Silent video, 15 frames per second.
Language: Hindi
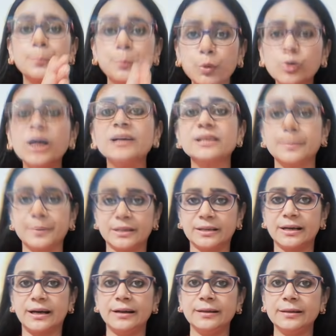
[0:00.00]
पूरा शपथ
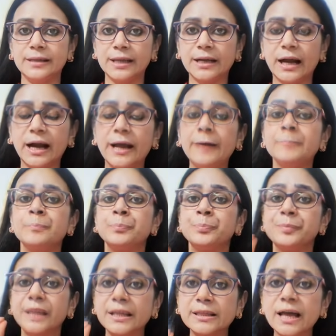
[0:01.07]
ग्रहण देखा है
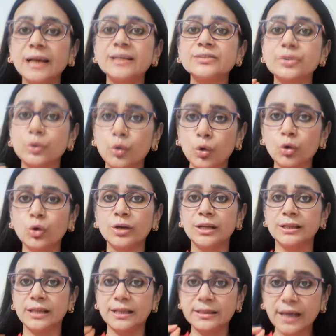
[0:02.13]
तैतालीस लोगों ने
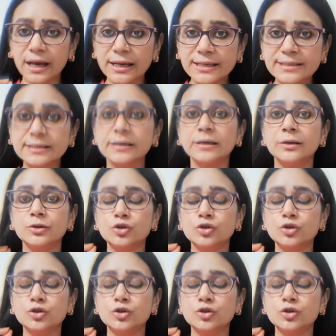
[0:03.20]
तैतालीस